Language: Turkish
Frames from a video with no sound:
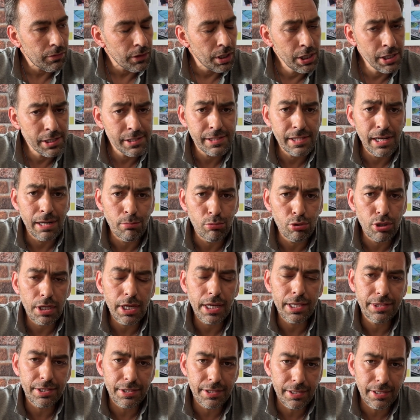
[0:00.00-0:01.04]
İstanbul'a
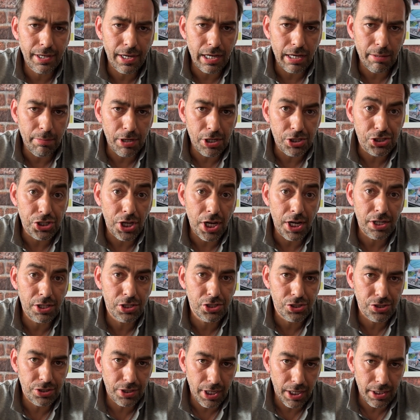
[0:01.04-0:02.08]
getirdik arabayı şehir
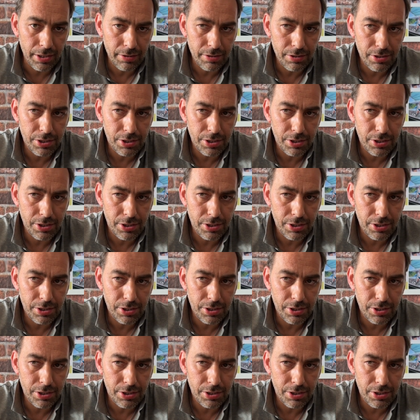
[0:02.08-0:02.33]
dışından.